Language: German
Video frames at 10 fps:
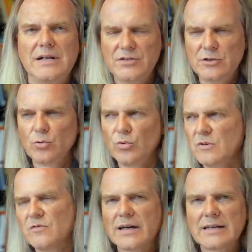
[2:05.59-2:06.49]
Also die
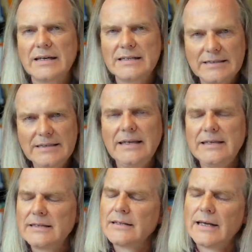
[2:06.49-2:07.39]
Grünen waren eigentlich
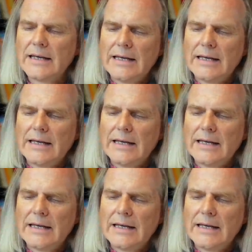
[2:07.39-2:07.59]
diejenigen,